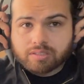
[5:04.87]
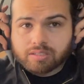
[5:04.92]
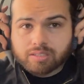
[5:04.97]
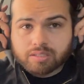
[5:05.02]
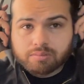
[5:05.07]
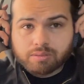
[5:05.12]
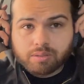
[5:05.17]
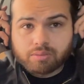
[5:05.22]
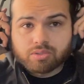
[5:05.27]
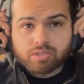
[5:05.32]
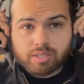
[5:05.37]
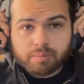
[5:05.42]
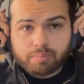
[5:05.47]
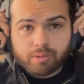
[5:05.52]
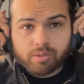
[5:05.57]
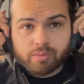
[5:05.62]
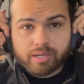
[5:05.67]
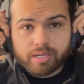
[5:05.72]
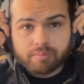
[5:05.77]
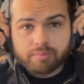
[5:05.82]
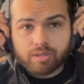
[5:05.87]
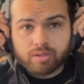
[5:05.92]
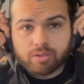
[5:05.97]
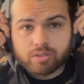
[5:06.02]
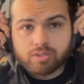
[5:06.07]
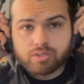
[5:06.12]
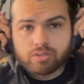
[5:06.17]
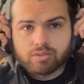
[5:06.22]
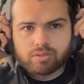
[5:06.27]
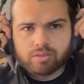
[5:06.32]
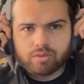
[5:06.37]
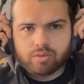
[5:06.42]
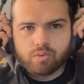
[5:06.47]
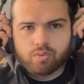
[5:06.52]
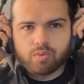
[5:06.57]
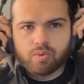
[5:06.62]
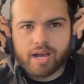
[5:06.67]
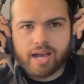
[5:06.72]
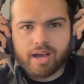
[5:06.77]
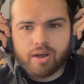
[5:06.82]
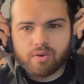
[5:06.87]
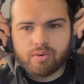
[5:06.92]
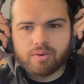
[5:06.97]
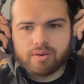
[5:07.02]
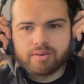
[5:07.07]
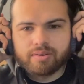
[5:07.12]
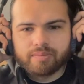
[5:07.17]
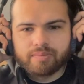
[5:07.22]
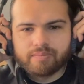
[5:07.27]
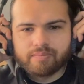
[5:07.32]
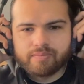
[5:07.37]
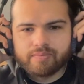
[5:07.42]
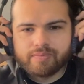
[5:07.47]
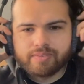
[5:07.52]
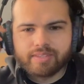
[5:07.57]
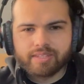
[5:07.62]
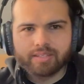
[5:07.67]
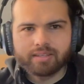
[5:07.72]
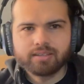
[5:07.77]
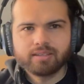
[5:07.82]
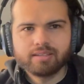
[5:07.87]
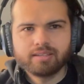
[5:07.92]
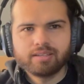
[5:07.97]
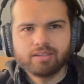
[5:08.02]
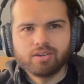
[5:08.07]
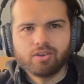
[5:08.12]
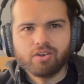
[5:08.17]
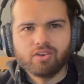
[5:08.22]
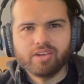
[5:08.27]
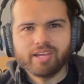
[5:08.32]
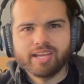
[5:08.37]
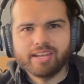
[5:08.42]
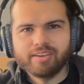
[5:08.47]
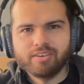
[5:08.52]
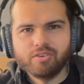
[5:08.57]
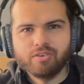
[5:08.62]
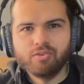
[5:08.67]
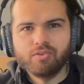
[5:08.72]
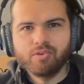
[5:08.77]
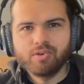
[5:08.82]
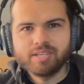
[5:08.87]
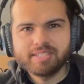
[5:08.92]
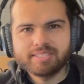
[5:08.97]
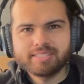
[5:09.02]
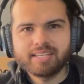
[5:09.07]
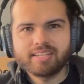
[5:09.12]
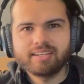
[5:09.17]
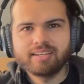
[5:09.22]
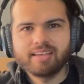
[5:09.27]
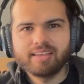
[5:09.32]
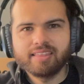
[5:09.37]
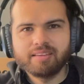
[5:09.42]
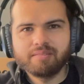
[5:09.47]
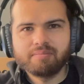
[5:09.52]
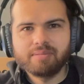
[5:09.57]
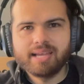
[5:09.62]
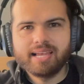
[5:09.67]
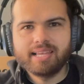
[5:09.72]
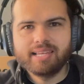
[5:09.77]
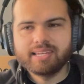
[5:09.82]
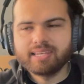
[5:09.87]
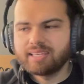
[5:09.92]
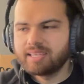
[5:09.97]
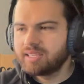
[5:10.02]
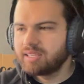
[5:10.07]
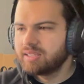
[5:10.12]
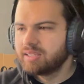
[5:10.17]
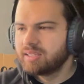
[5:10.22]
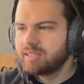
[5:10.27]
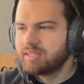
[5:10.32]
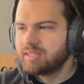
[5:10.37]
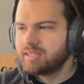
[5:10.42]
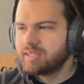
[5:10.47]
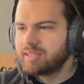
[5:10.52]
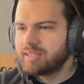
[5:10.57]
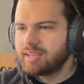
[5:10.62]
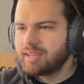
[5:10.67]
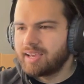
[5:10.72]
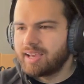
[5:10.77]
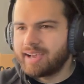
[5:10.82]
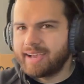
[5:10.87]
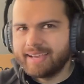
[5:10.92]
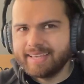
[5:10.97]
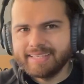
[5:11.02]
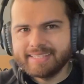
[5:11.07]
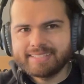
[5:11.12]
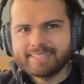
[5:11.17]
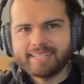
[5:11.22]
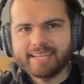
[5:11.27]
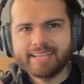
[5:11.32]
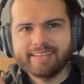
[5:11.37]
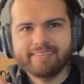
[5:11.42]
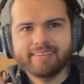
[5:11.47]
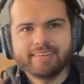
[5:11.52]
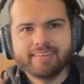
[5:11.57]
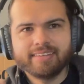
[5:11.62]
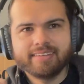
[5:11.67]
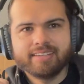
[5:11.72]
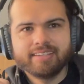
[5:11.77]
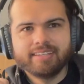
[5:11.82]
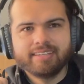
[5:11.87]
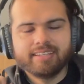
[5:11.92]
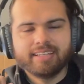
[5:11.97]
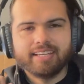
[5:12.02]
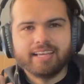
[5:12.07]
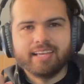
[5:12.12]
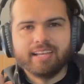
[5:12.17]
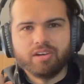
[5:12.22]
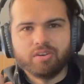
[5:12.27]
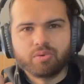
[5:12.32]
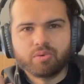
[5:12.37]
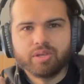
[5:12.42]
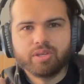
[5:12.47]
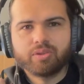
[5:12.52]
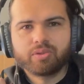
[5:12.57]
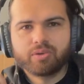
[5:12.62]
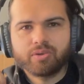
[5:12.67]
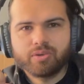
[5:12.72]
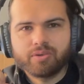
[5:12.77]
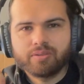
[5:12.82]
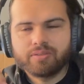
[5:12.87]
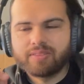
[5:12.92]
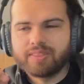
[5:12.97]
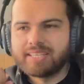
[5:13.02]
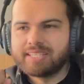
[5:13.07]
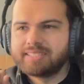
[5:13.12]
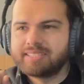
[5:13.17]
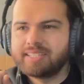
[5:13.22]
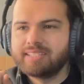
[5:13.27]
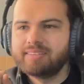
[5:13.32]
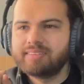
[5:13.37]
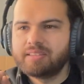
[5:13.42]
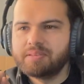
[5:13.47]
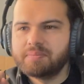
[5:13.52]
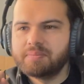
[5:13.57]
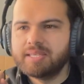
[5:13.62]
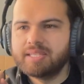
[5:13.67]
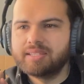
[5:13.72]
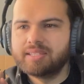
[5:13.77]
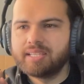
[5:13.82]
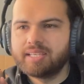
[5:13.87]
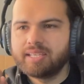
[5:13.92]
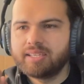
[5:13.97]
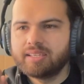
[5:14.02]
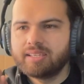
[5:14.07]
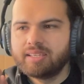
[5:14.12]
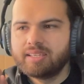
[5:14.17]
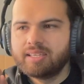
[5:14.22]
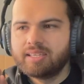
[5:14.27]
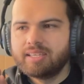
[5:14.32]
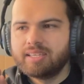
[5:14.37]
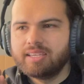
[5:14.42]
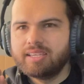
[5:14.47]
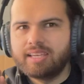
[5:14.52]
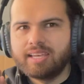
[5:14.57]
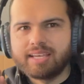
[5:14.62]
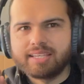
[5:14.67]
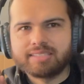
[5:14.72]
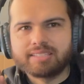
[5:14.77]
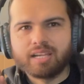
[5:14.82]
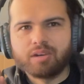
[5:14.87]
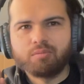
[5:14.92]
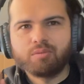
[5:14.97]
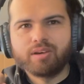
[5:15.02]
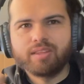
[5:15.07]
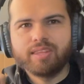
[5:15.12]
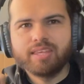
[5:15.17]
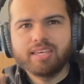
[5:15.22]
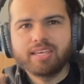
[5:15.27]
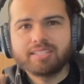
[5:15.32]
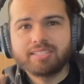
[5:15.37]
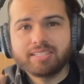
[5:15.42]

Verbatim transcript: Y vamos a probármelos. ¡Wow! Oigan, no está nada mal, ¿eh? Aíslan el ruido decentemente y las almohadillas